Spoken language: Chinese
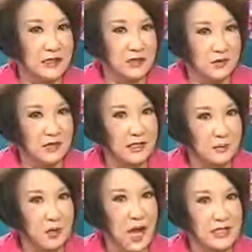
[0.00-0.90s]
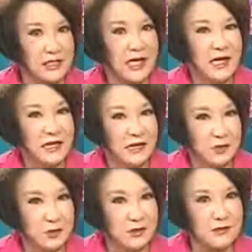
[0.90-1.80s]
您手上的 project 可
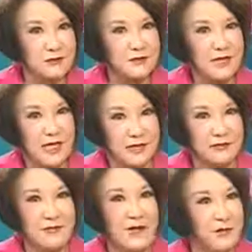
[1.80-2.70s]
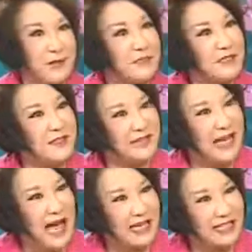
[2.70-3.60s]
以说是覆盖的范围比较
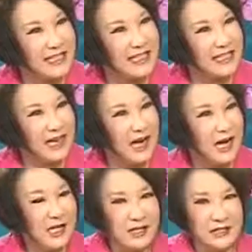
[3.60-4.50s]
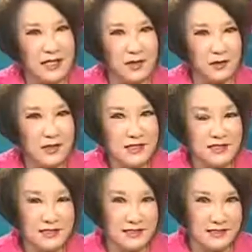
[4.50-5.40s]
大一点哈。然后
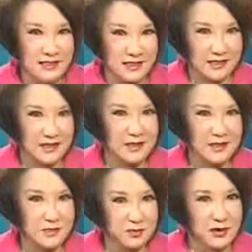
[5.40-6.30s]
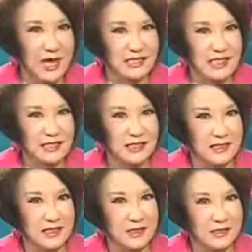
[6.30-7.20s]
呃，整个的 project
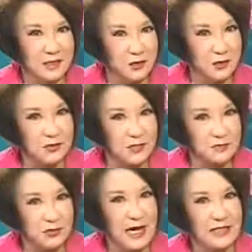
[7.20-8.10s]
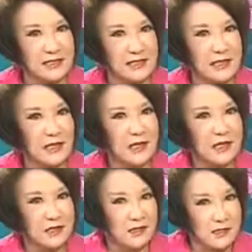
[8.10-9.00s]
的 unit price 呢，
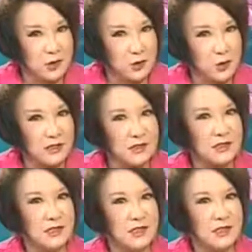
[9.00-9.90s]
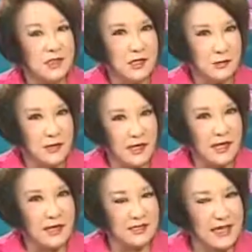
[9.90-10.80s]
可以说是
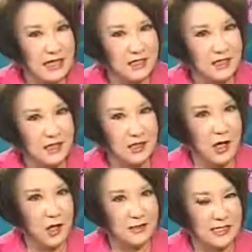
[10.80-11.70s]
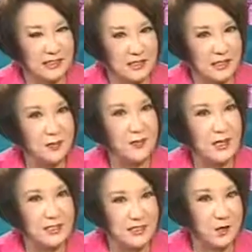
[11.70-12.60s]
原来的价值很高，但是因
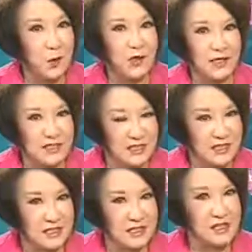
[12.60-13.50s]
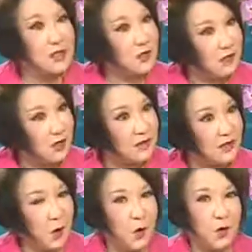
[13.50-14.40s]
为经过了经济的萧条
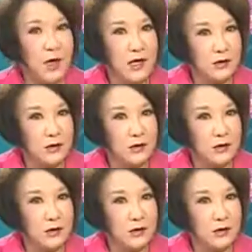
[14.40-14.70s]
以后，